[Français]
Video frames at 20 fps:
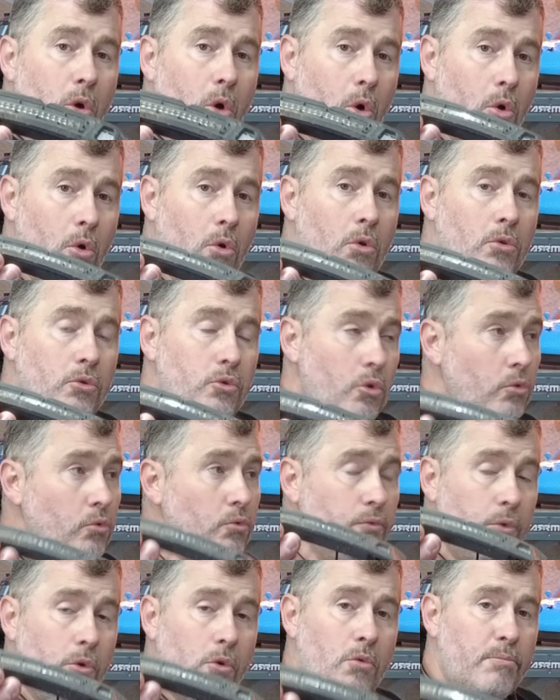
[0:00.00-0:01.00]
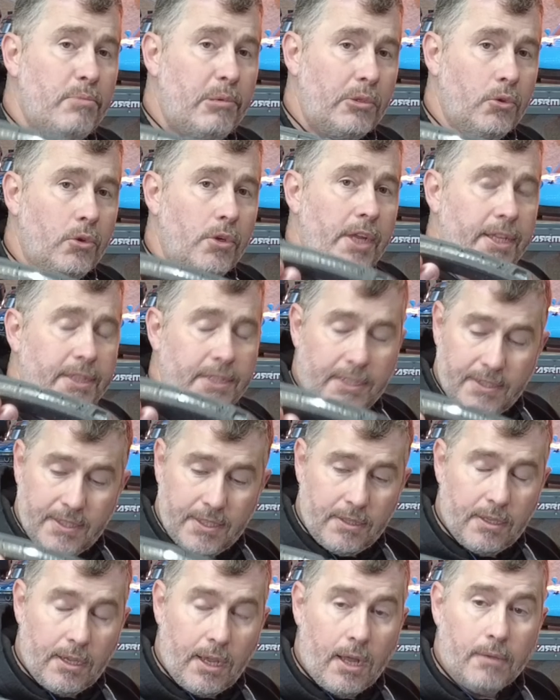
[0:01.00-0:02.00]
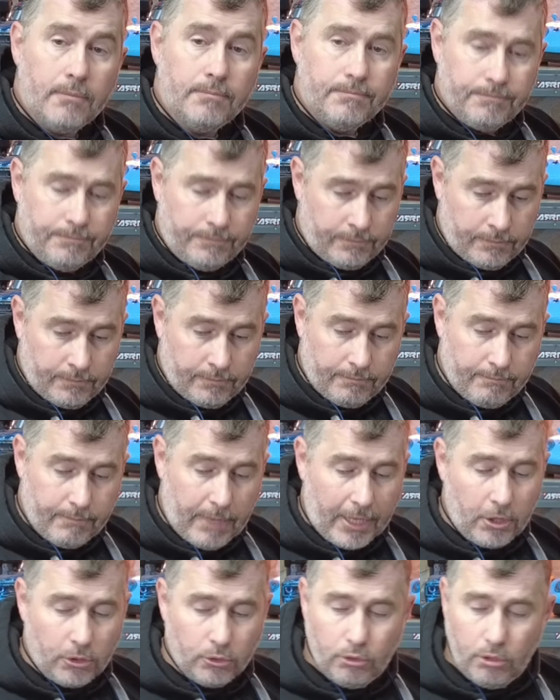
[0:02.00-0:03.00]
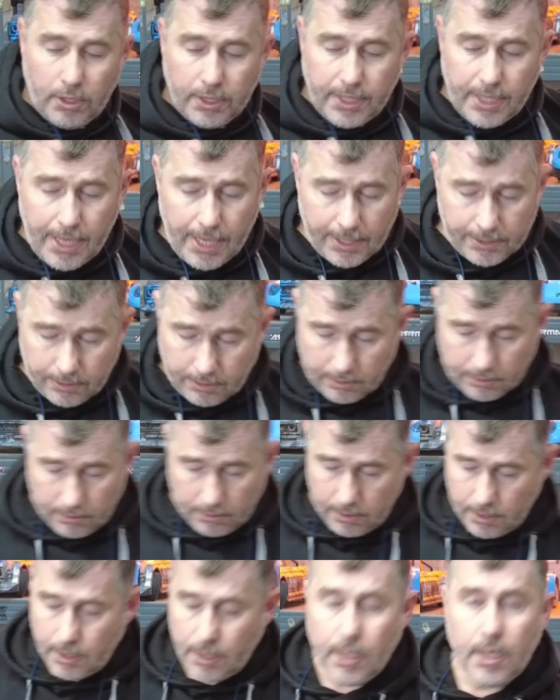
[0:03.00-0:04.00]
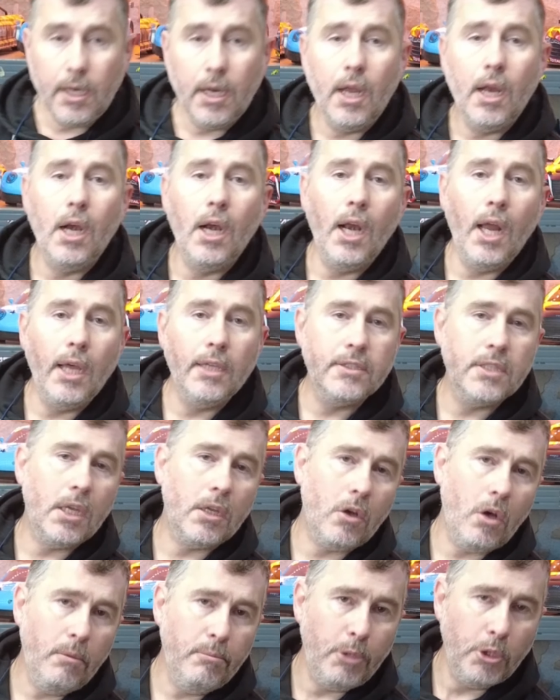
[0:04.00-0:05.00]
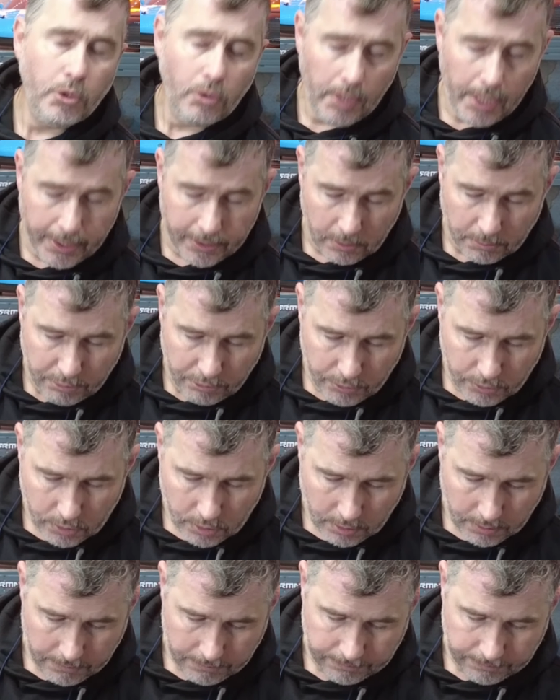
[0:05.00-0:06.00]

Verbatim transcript: re, de nouveau le bandeau etc. Bah, quand tu regardes, là c'est un grand bandeau en plus,